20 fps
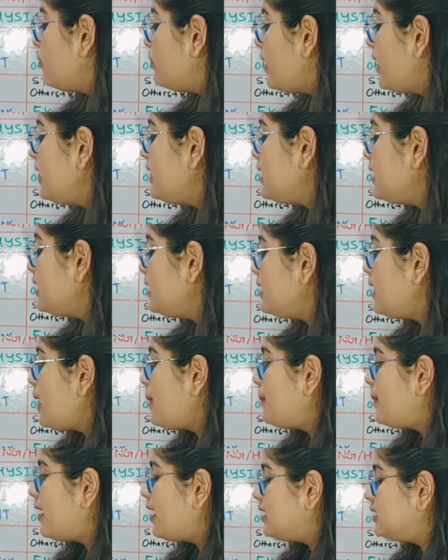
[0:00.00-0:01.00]
वहीं अगर
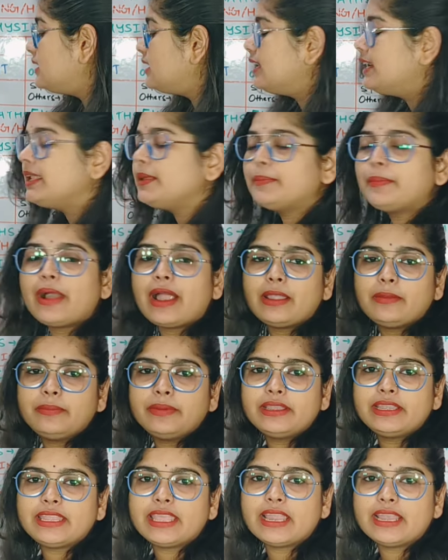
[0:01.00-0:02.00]
आप अदर
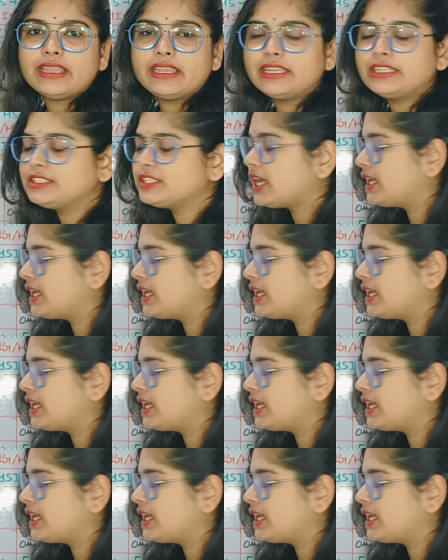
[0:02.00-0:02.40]
डिपार्टमेंट के अंडर